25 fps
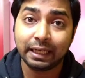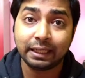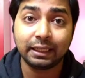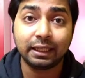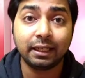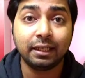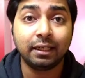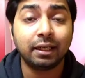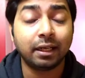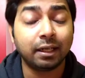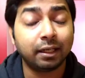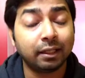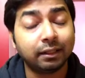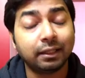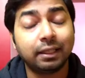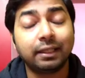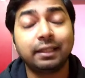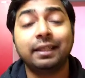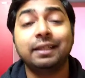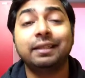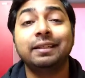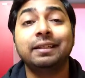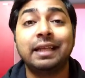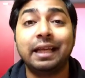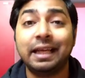ডিরেক্টর
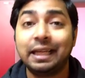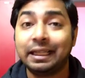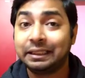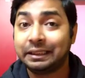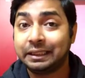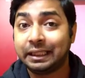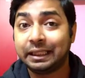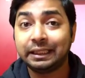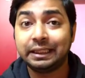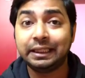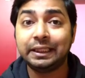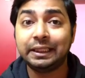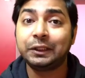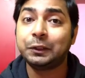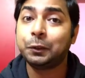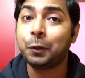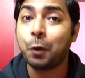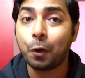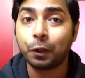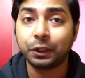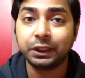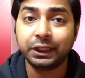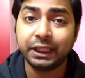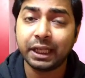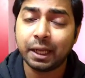নানাদার দেন সতীশ
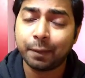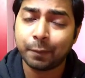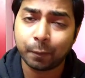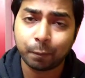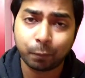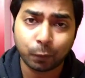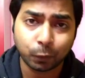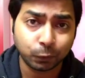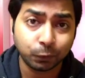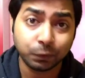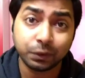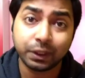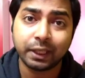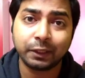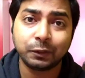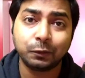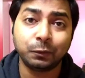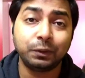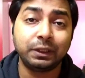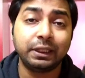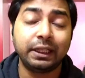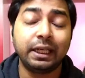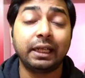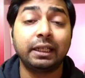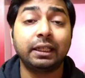কৌশিক আমার পছন্দের
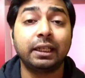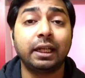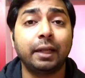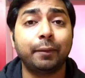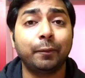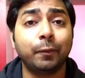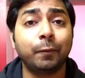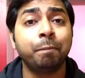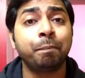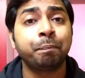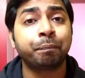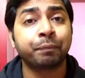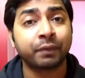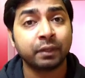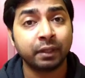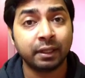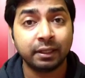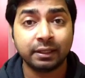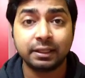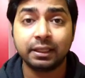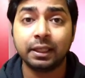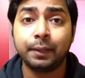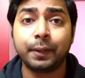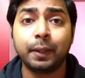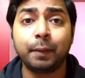একজন ডিরেক্টর এবং
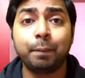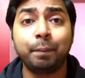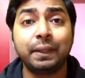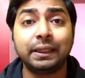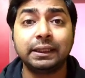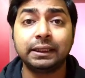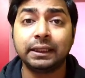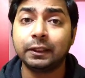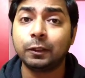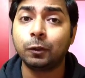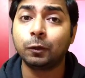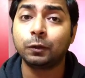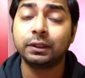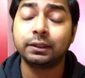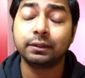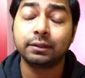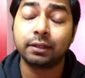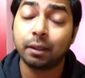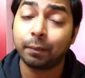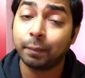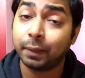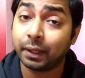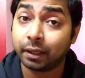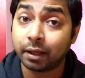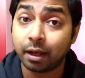সিনেমাটা প্রেজেন্ট করছে
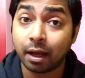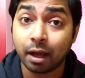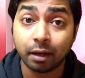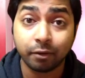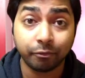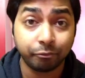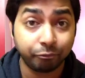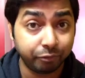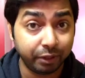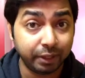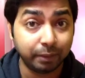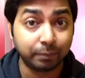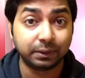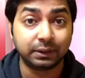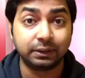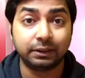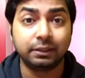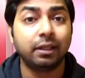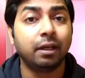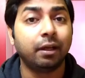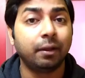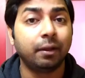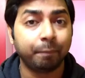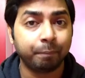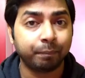সলমান খান ফিল্মস
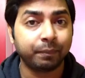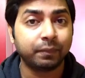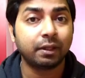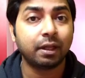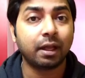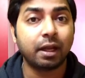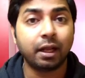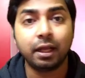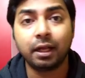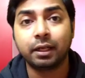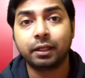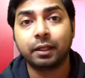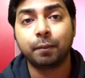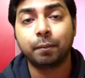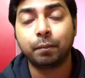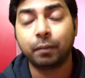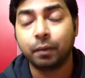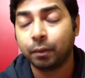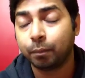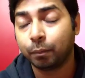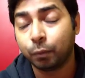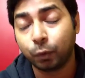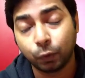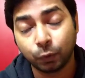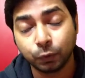তারাই আর কি
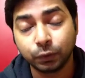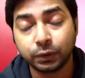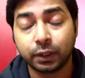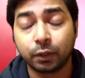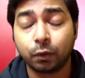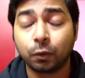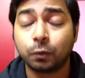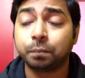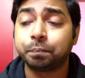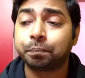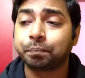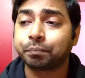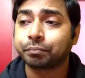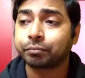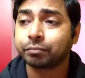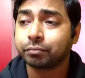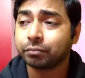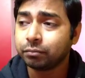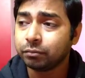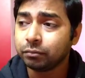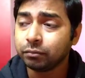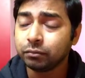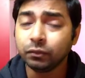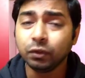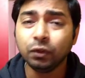প্রডিউসারও
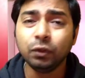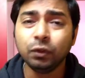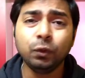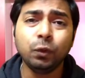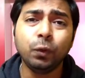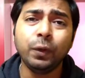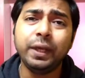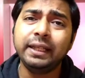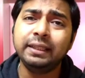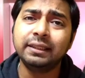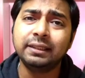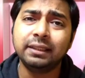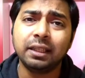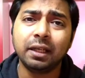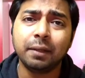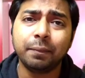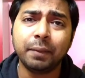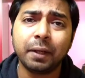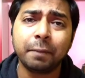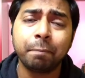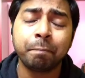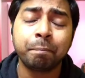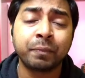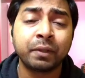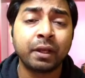তো এই
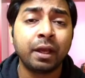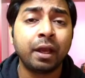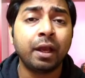সিনেমার